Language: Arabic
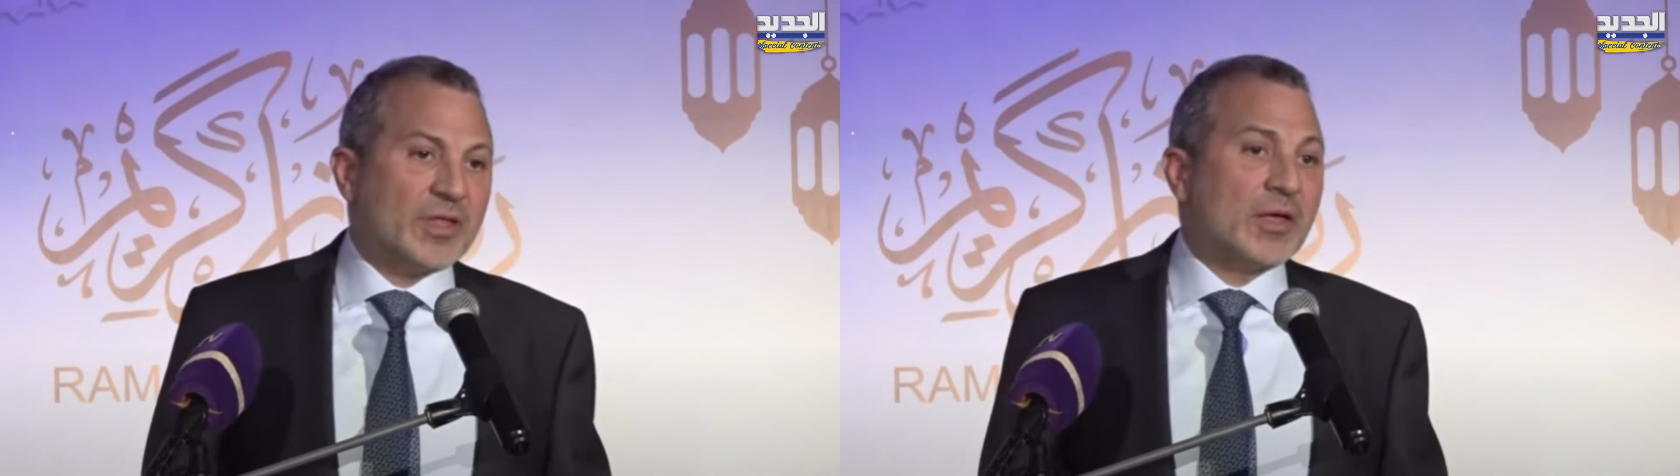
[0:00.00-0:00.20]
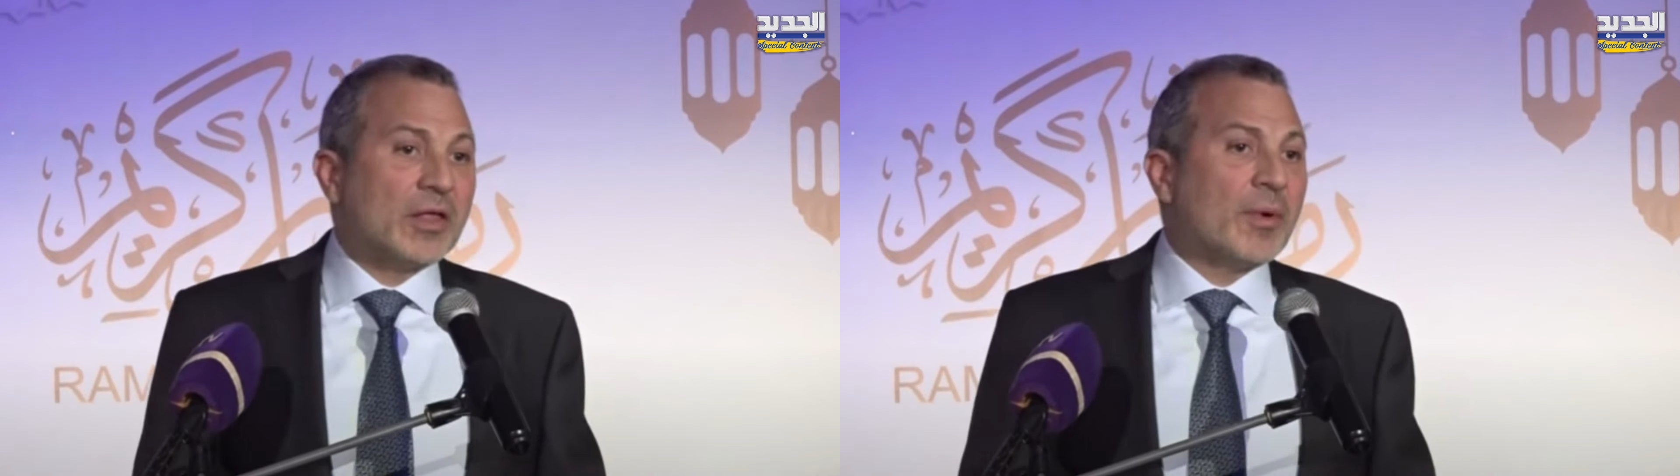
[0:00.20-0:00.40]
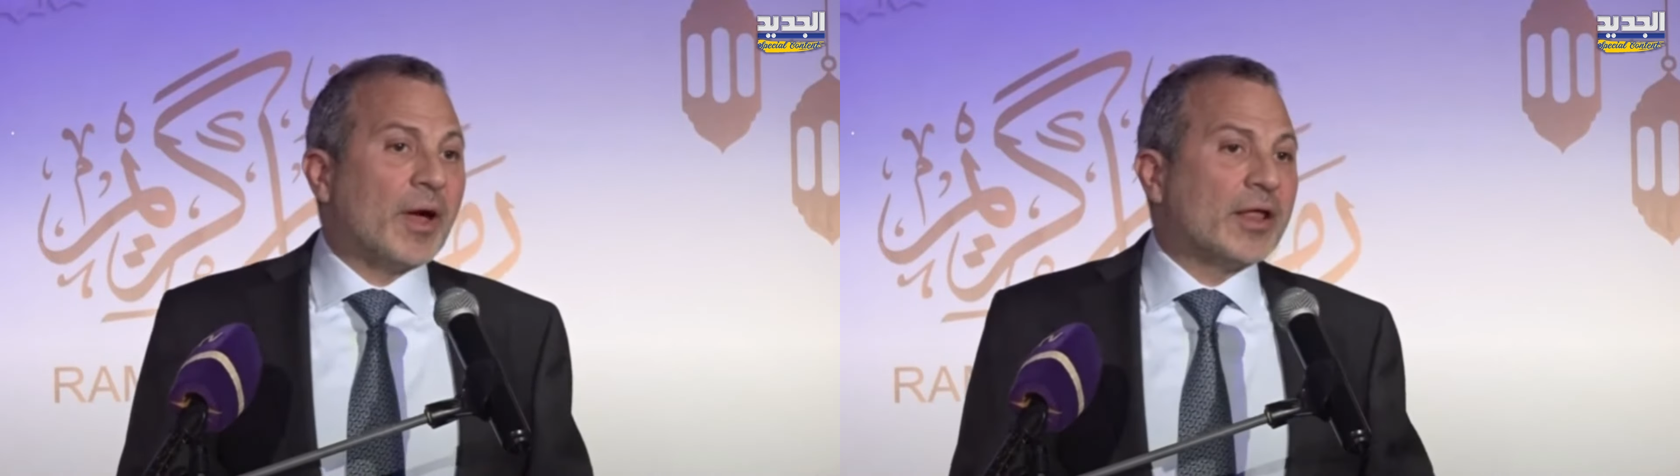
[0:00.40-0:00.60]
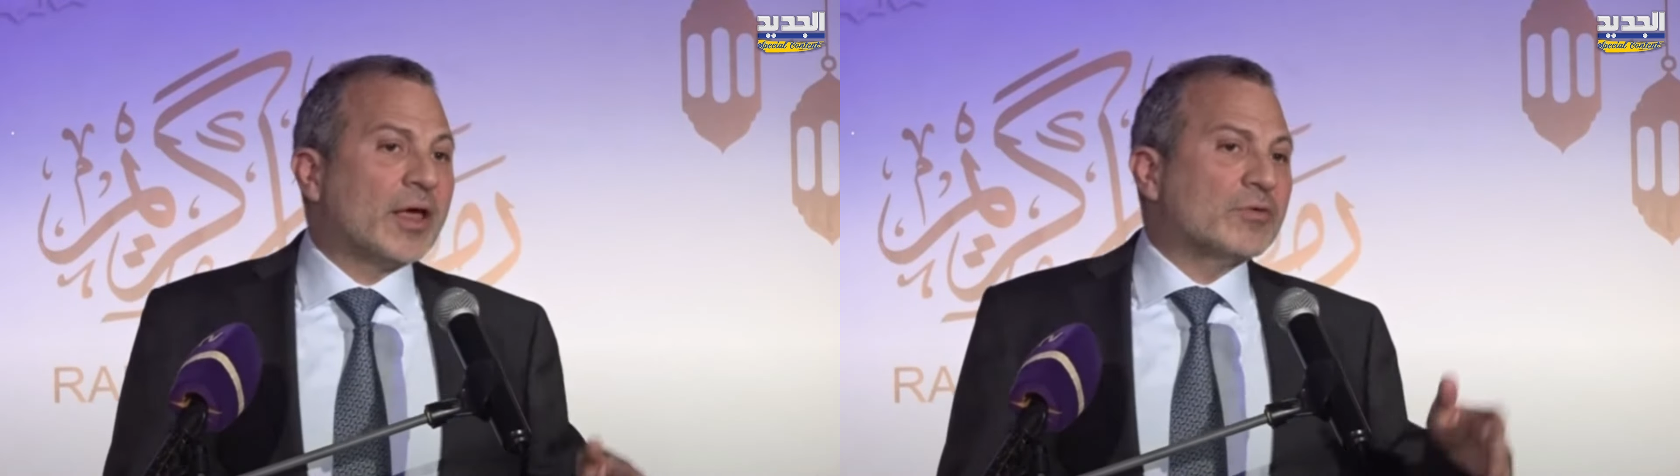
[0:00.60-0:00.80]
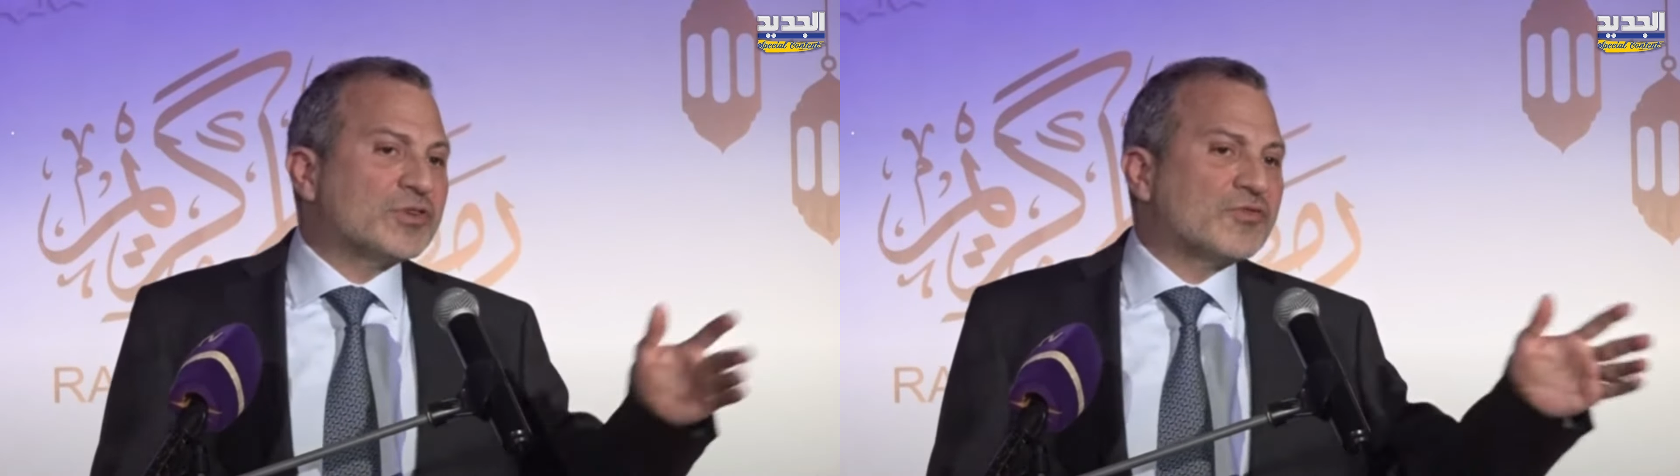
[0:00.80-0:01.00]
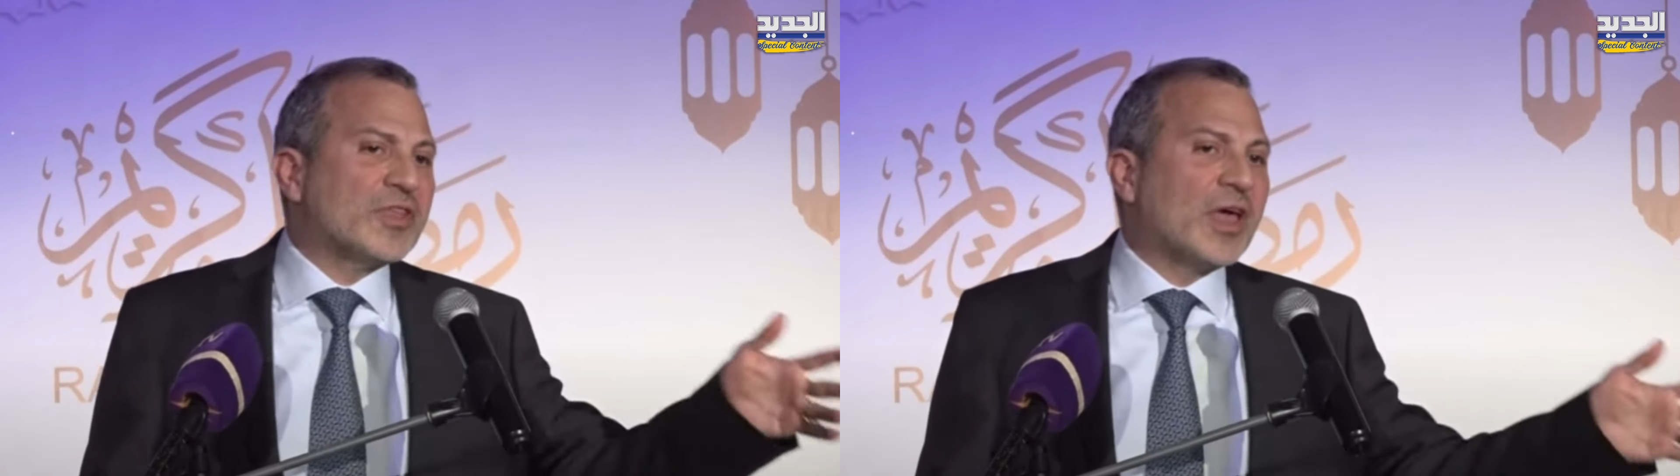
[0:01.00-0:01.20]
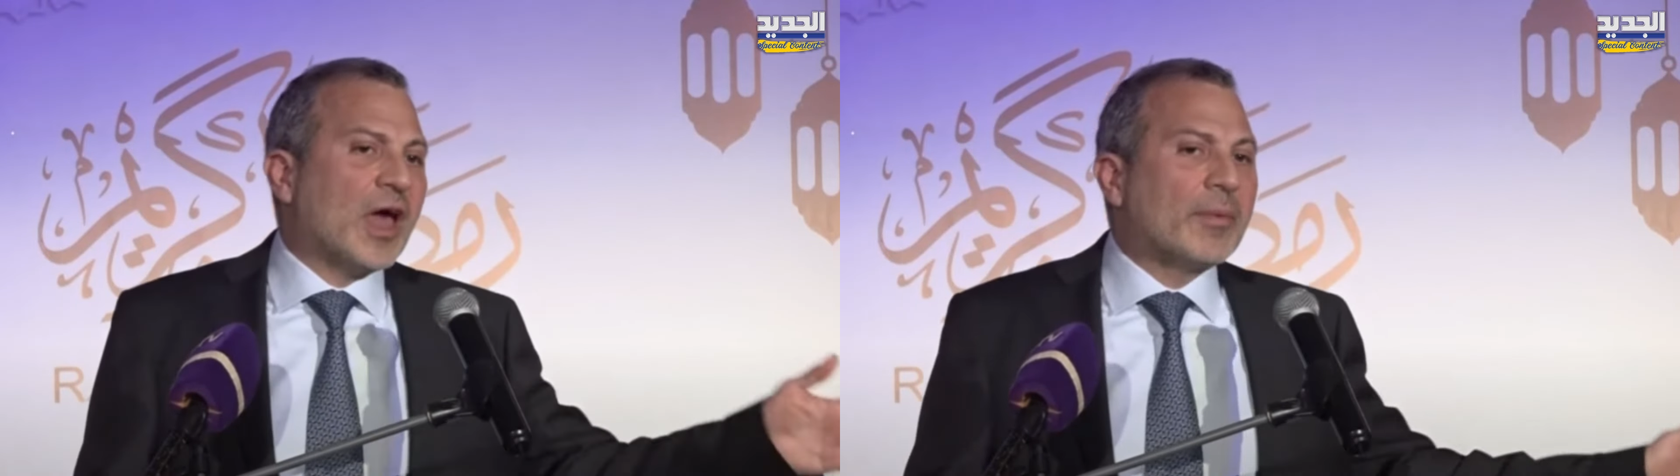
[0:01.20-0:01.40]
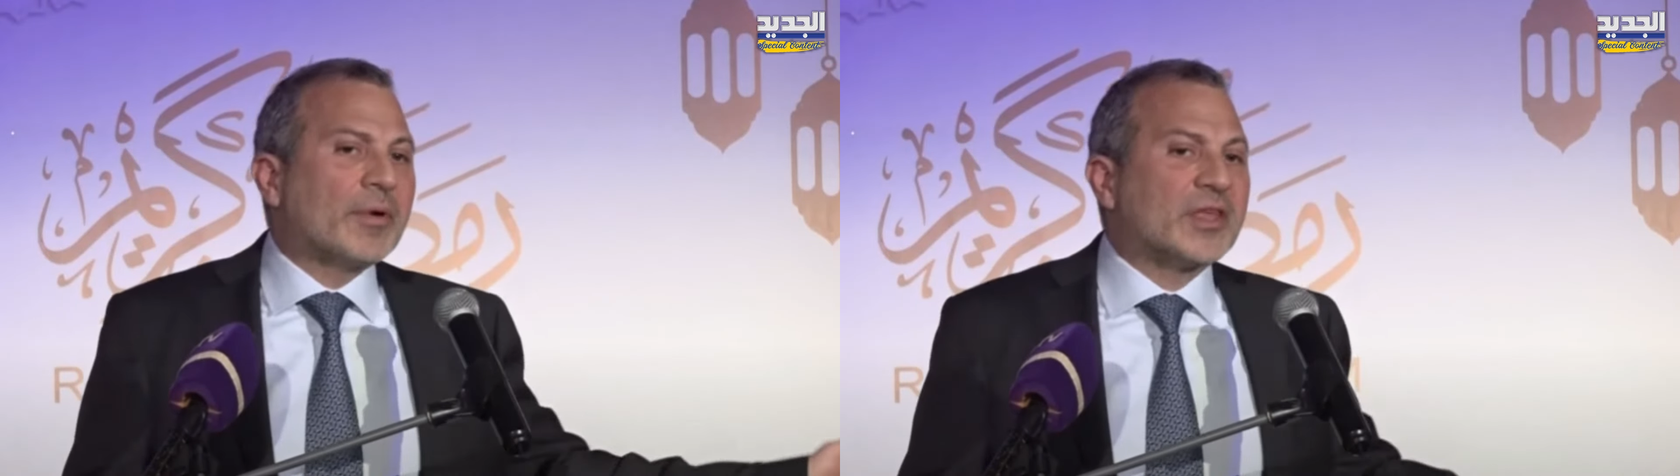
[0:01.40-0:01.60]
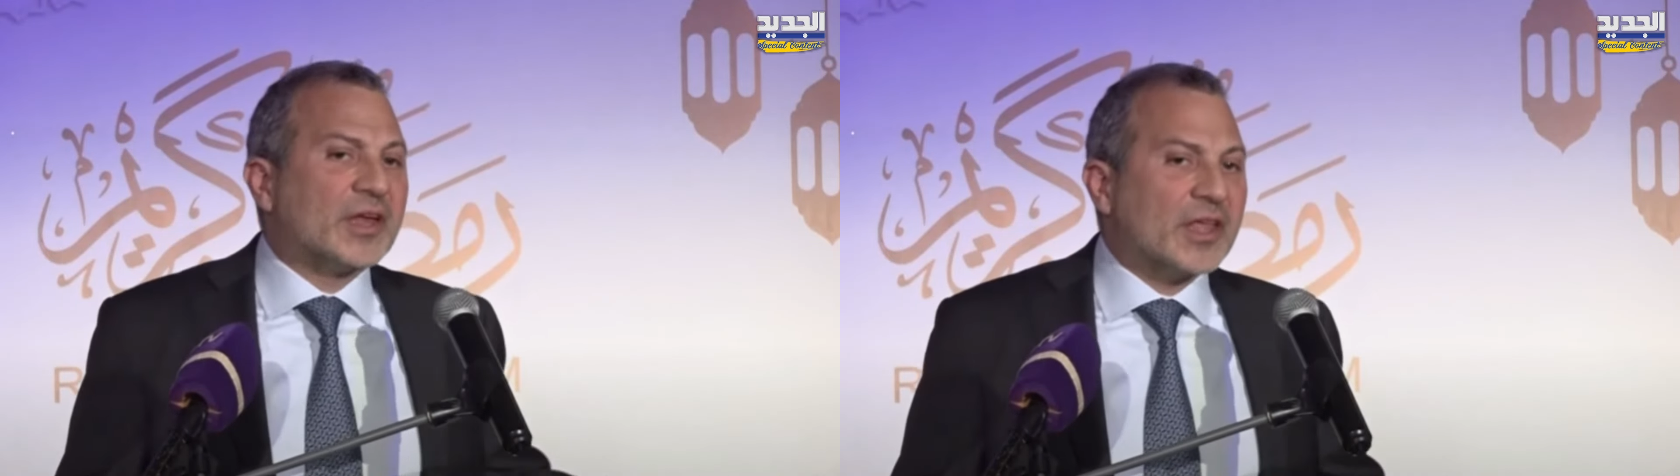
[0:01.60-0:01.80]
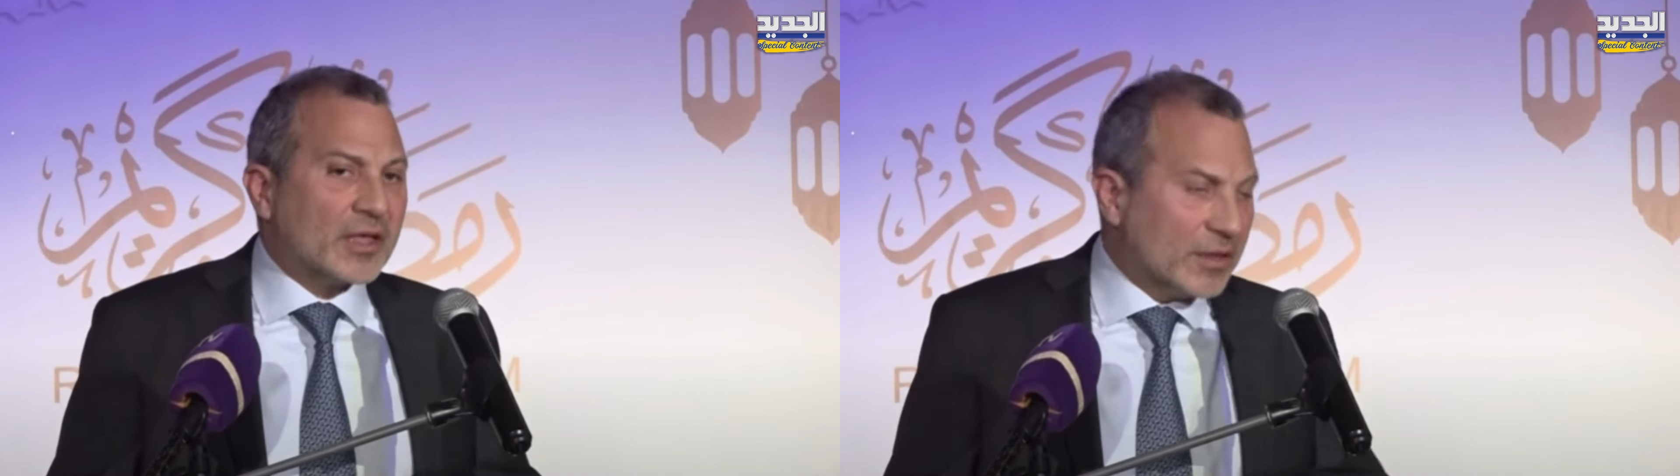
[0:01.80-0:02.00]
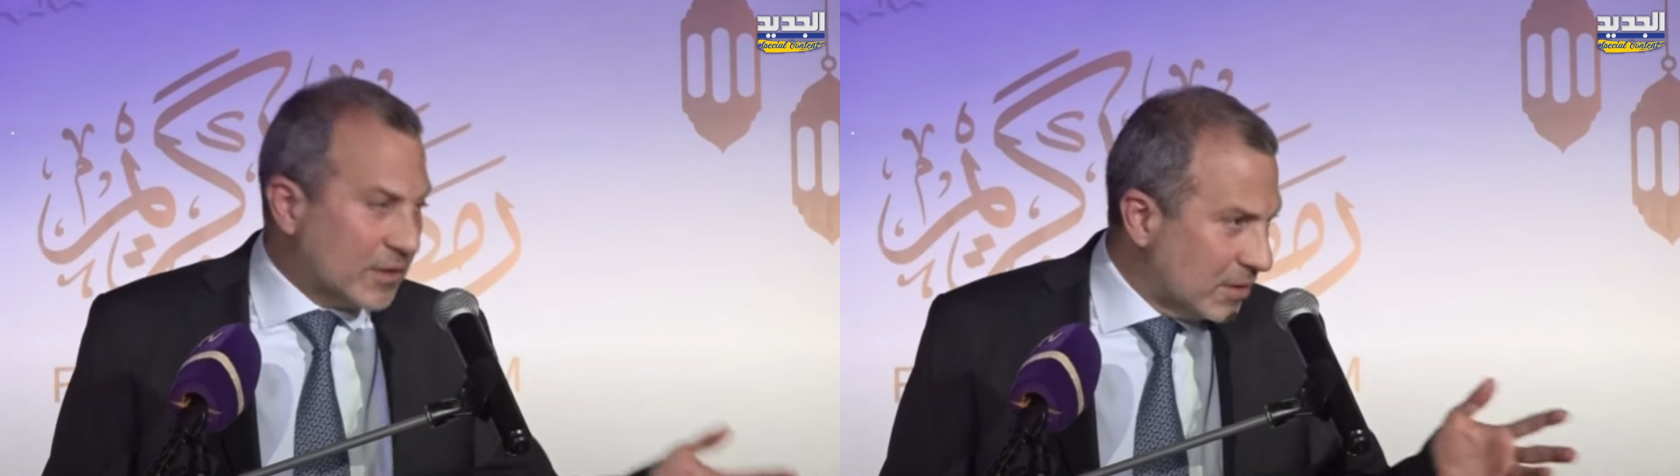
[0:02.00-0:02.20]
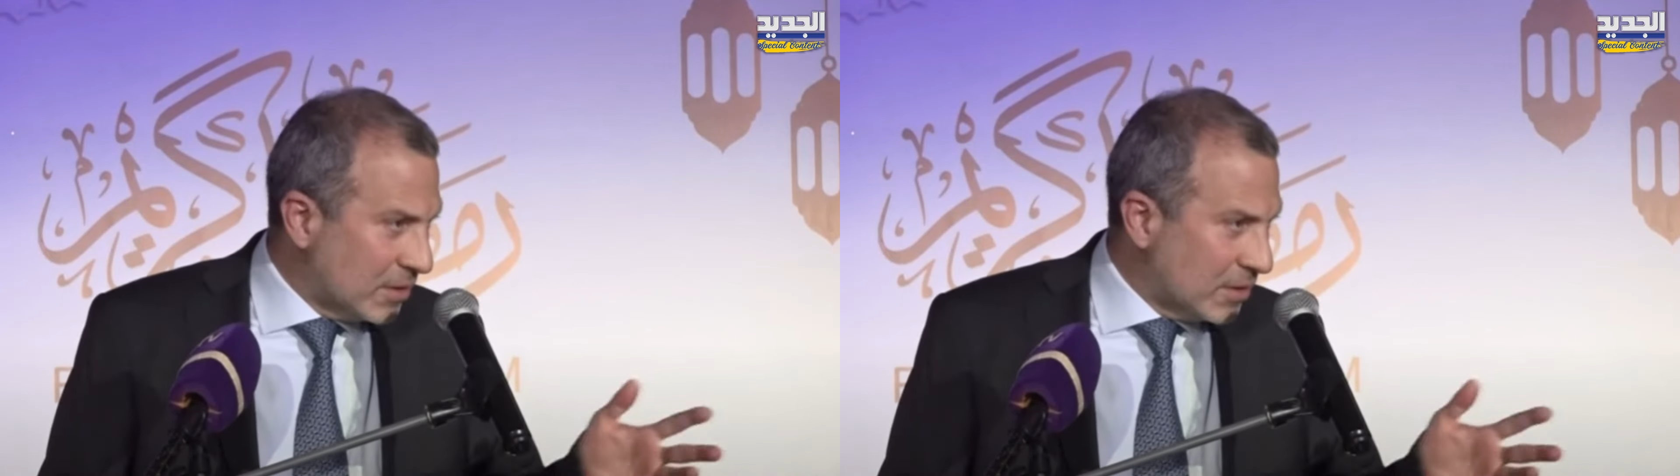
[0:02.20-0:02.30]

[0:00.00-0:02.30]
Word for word: بنقلب عليه وشفناه عبر تاريخنا